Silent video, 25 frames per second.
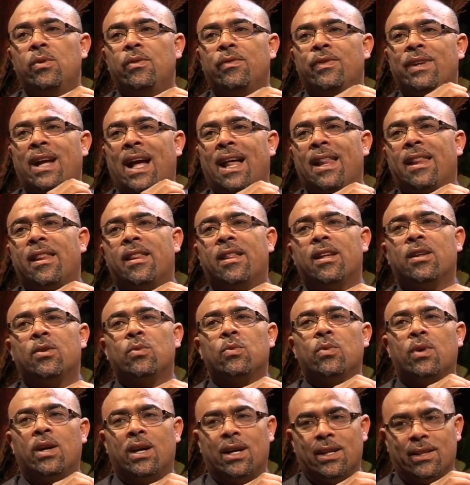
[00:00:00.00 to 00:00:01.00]
في حد ذاته
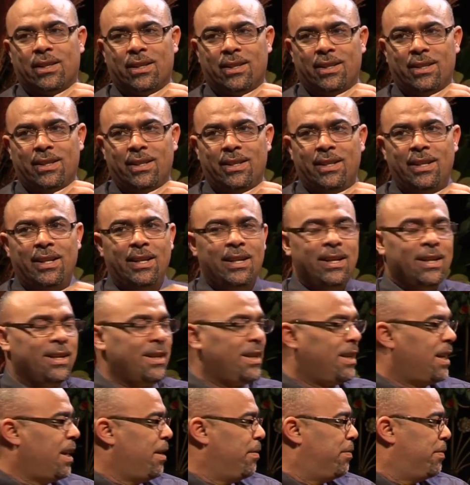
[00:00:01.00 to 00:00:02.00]
خاطئ نعم
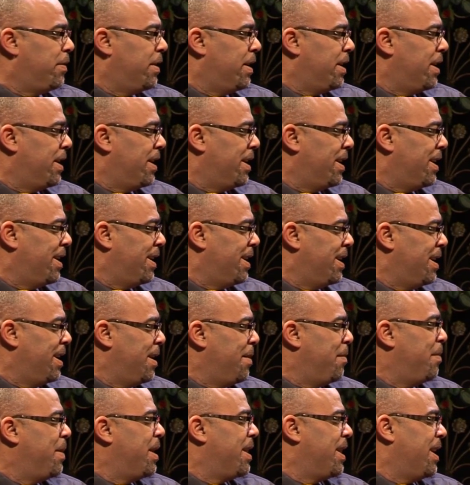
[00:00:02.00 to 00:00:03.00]
كيف أه.
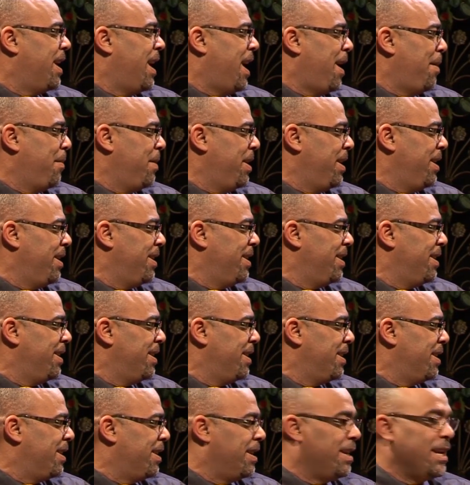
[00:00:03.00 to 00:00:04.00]
ماذا اعمل
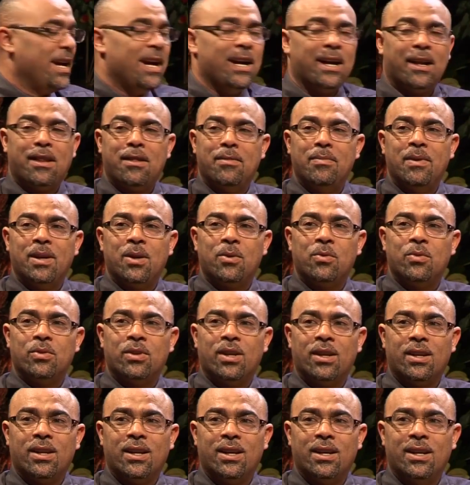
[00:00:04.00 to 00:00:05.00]
لارث ملكوت
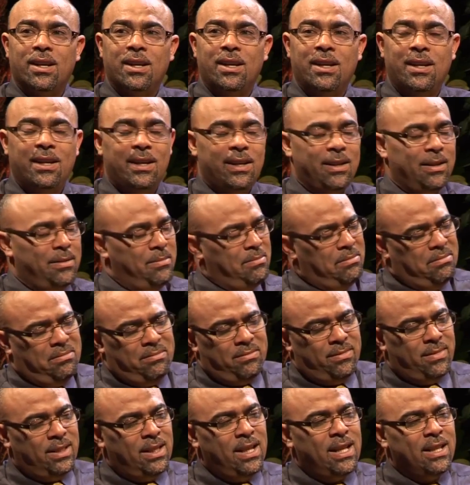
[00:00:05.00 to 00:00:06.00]
الله
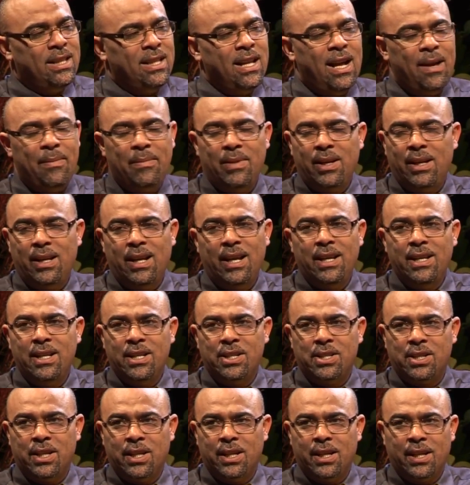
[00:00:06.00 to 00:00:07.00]
لا تعمل اي
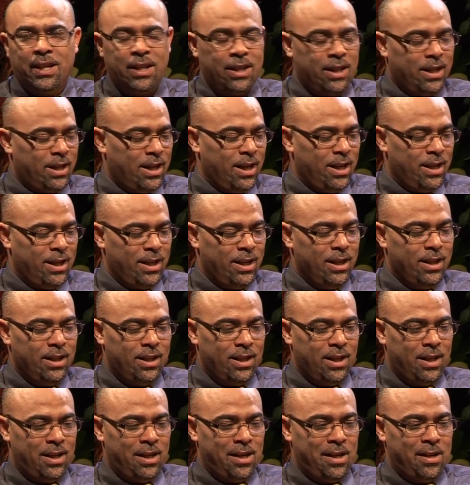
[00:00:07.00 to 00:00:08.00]
شيء اذا كان
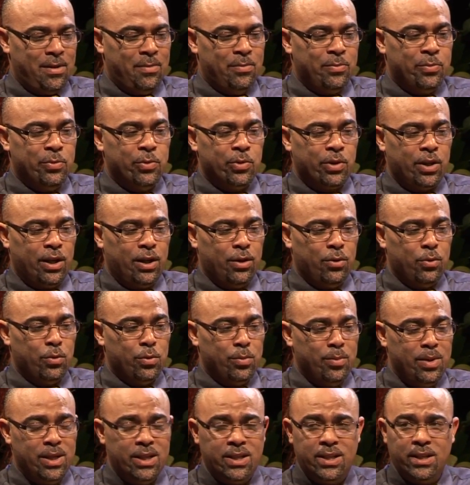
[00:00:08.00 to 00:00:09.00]
انت ابوك عنده
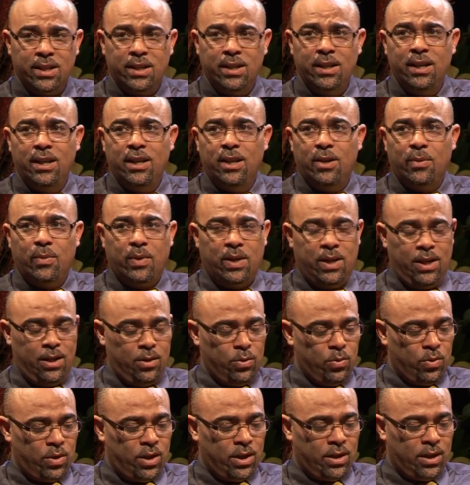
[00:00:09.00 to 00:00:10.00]
منزل ولا
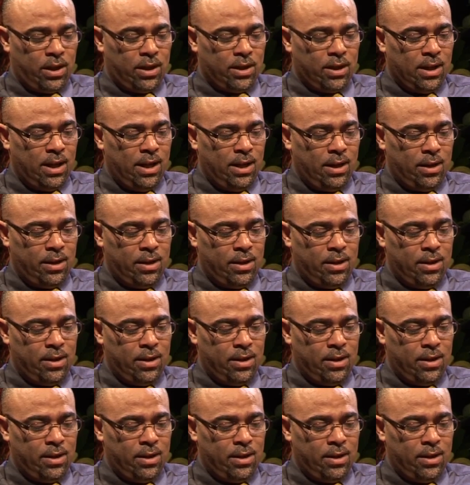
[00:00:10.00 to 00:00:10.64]
عنده قطعه ارض